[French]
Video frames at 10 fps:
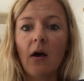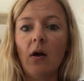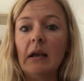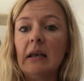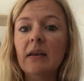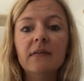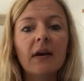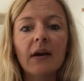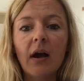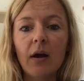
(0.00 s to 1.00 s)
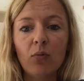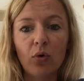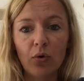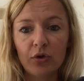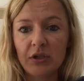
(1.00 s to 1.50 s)
Ah, les diagrammes au
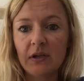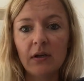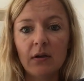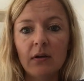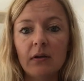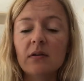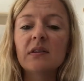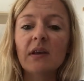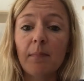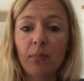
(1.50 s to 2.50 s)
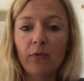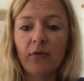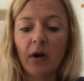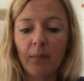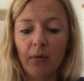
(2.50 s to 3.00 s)
crochet, ça peut
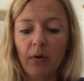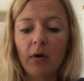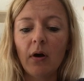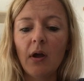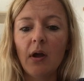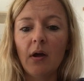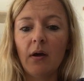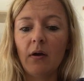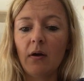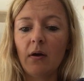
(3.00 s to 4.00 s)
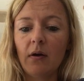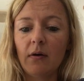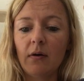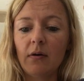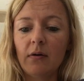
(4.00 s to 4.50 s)
faire peur.
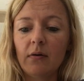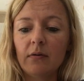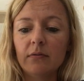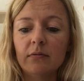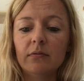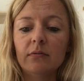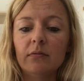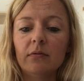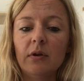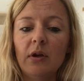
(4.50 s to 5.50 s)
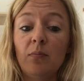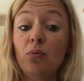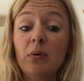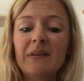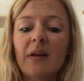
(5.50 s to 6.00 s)
Euh, et
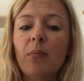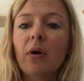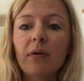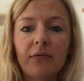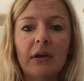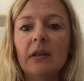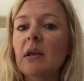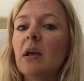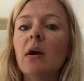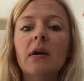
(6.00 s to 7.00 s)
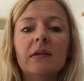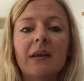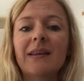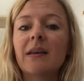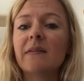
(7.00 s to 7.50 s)
puis, ça peut réfréner
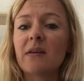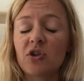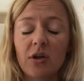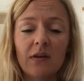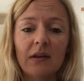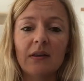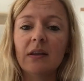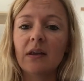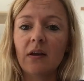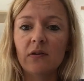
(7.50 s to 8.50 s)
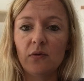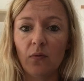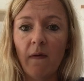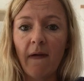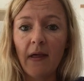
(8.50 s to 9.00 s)
certains achats, certaines créations.